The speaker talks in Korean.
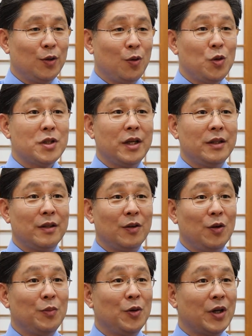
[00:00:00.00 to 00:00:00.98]
로잔
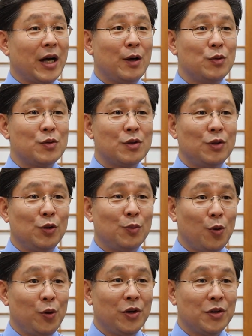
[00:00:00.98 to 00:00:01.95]
글로벌 카운슬로
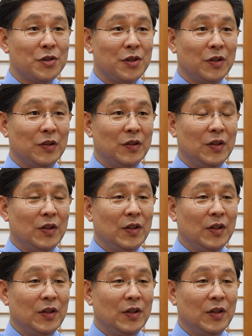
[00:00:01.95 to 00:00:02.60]
모여서